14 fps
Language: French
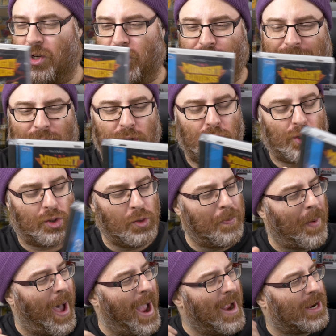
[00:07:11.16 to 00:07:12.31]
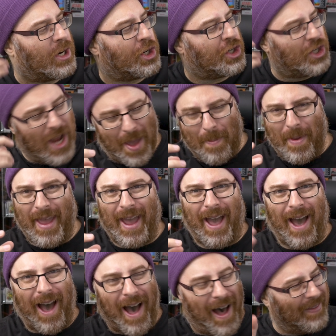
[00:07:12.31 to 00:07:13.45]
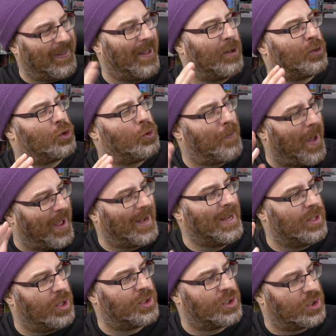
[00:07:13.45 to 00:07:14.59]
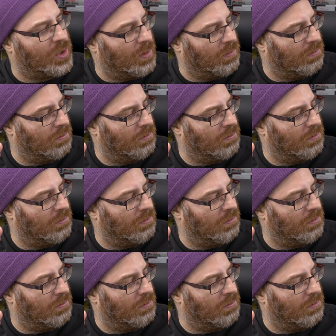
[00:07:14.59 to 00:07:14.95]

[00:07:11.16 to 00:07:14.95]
J'ai super jamais entendu parler de ça.